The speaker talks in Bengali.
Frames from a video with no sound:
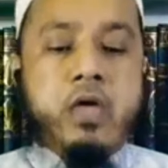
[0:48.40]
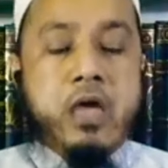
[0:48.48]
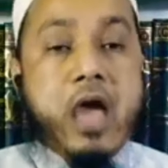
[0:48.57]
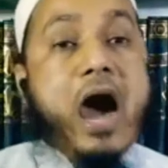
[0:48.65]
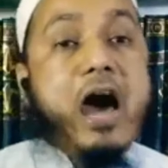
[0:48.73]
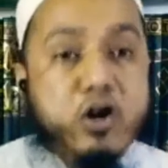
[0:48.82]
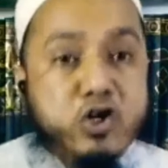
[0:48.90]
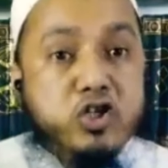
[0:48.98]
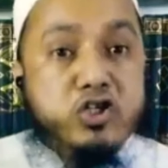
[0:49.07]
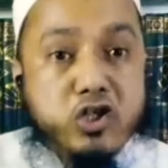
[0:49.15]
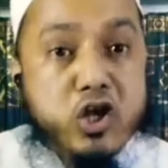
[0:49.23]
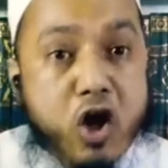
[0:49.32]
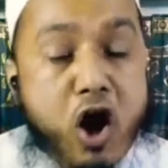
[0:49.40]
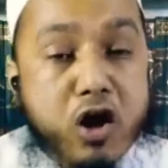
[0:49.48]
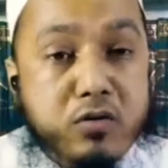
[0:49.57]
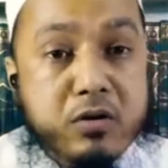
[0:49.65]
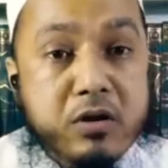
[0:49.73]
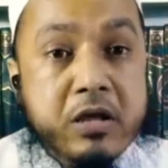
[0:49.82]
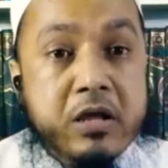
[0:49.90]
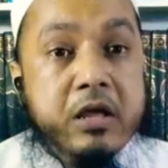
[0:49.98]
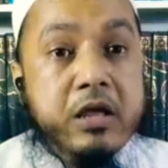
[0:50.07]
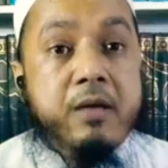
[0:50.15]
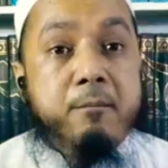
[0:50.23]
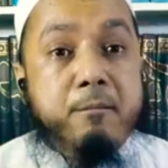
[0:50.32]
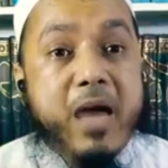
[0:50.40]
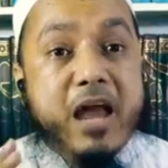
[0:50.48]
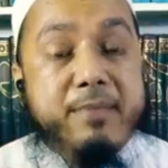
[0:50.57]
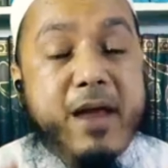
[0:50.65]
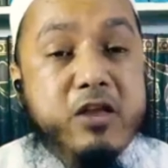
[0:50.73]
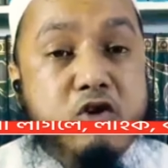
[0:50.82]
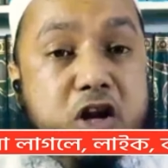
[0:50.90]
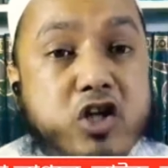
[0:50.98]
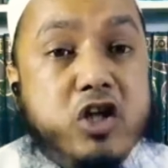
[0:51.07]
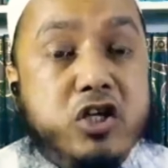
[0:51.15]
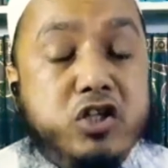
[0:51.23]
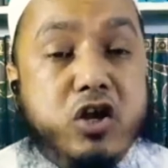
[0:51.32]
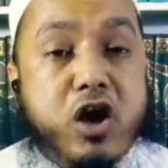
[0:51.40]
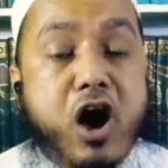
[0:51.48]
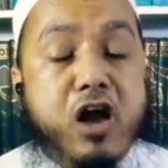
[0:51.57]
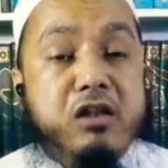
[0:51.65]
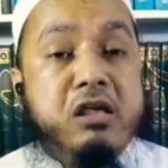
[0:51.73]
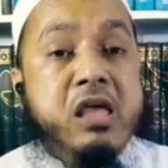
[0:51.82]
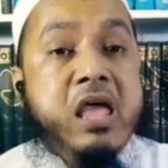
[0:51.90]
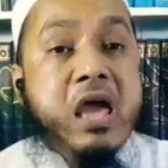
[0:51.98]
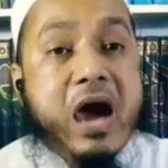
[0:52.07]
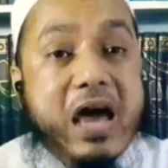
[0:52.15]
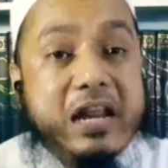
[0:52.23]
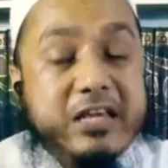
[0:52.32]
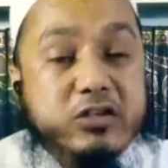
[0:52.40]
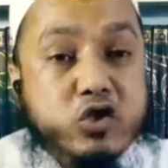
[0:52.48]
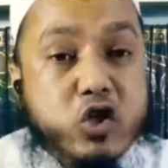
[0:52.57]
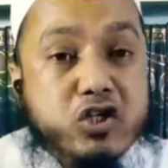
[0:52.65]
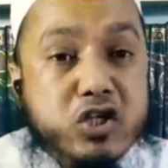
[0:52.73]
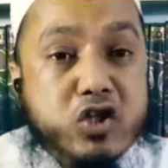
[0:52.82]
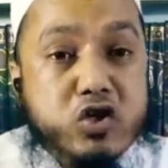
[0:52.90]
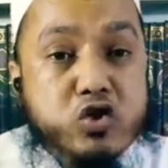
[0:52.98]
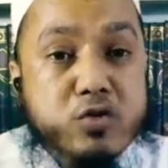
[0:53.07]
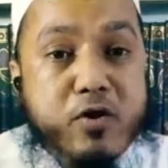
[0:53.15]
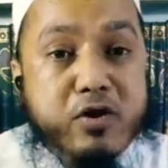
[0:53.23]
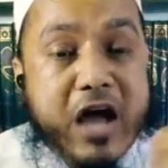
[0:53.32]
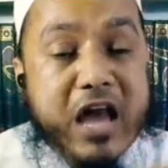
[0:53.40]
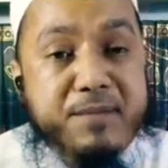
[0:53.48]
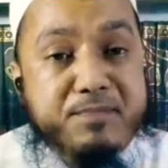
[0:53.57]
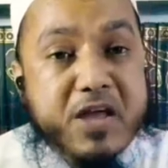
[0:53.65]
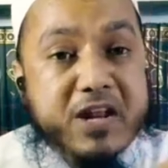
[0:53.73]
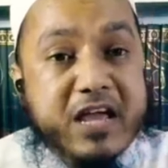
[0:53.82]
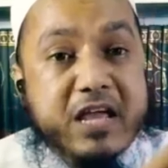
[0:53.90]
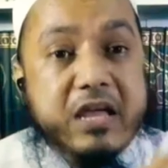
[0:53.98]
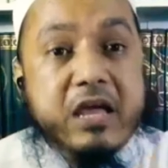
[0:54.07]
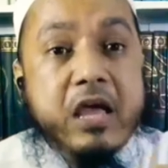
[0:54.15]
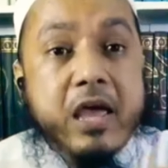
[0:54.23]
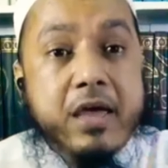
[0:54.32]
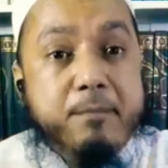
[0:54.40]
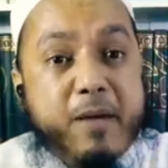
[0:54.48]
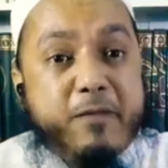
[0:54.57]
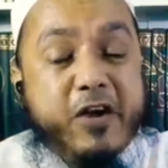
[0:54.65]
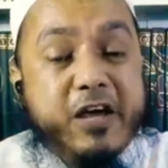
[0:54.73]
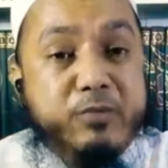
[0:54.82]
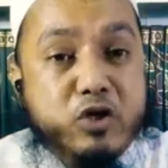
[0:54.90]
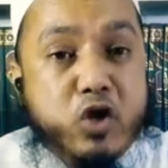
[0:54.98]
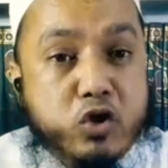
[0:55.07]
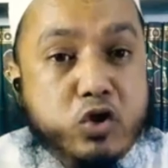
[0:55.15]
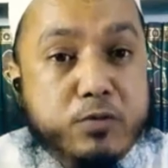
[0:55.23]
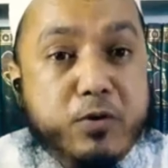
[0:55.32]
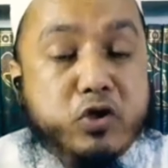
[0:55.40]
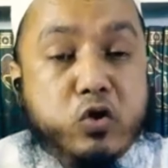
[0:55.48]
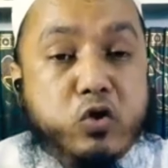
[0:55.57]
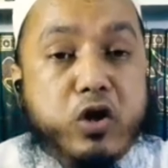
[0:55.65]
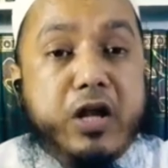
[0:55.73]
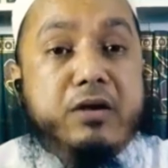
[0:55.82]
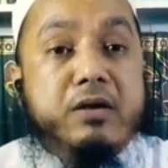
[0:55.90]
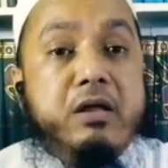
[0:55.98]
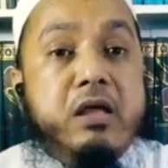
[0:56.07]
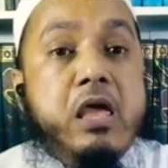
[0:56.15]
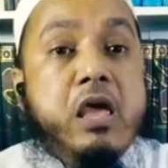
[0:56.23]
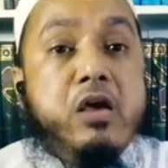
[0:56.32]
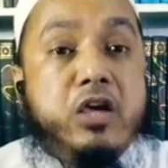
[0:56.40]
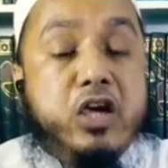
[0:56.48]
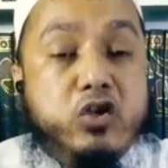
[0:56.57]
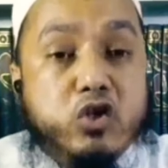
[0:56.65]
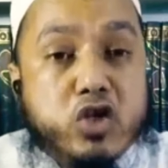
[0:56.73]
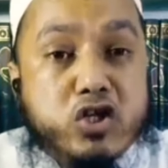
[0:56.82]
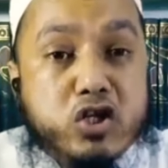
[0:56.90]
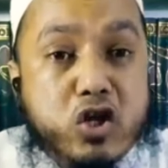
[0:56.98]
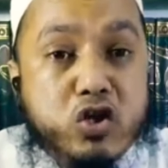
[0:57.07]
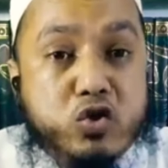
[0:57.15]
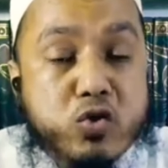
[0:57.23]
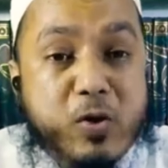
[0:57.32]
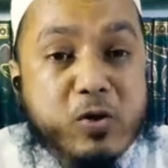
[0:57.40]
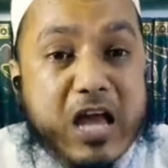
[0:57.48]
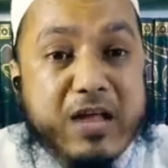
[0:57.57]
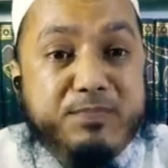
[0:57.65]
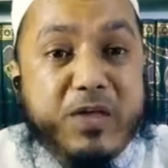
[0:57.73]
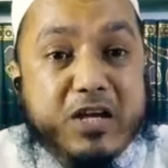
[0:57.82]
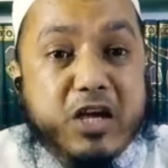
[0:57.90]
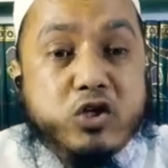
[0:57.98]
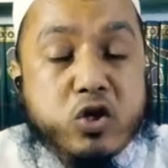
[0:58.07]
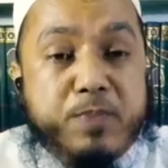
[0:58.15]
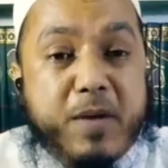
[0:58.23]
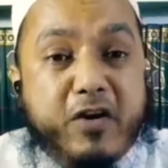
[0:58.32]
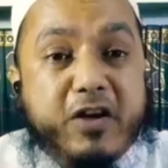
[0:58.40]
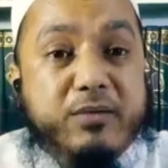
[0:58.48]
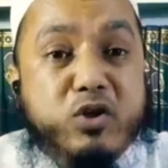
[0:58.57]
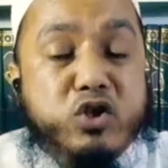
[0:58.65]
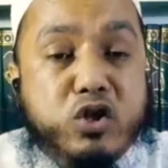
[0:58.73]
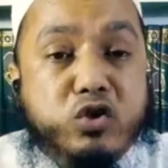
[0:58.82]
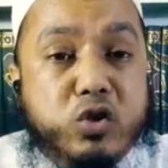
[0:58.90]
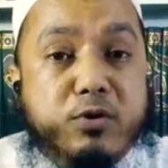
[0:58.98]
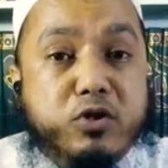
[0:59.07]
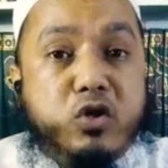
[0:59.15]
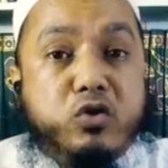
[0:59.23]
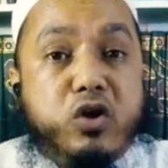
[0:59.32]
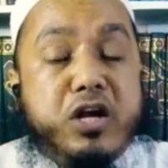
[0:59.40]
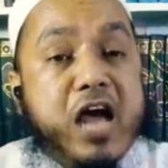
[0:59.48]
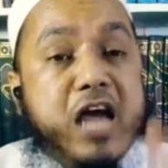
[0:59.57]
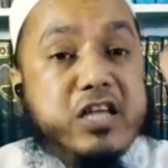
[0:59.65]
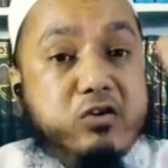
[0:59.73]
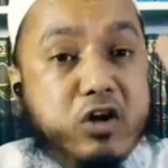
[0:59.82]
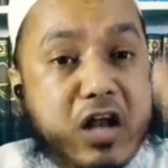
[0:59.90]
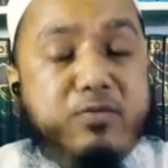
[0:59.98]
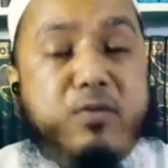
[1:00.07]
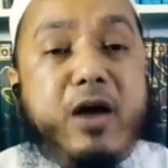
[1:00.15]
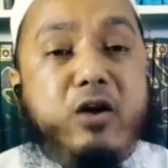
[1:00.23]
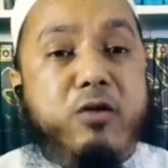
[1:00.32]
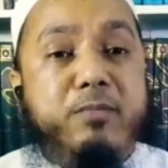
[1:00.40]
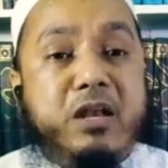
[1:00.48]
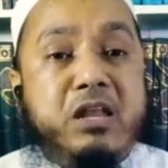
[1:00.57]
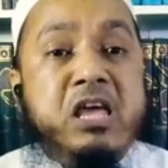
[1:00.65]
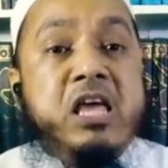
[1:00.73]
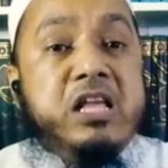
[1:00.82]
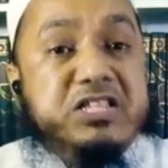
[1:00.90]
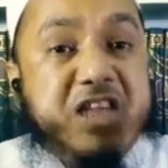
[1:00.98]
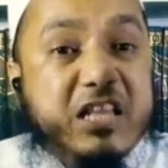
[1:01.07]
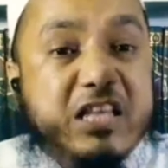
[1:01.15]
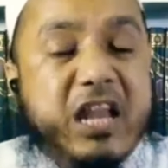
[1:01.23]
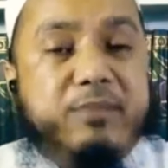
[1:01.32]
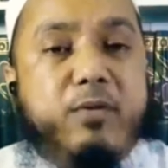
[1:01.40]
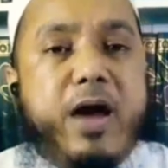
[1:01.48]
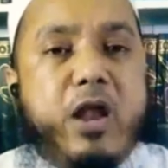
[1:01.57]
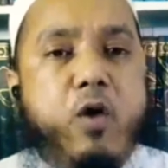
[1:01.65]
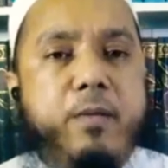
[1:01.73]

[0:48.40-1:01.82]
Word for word: আরো সচেতন হন মেহরবানি করে সচেতন হন আর কিছু সচেতন যুবক আলেমদেরকে বেফাকের মতো অন্তর্ভুক্ত করেন কিছু সচেতন যুবক আলেমদেরকে বেফাকের মতো অন্তর্ভুক্ত করেন আশা করি লাভবান হবেন জাতি লাভবান হবে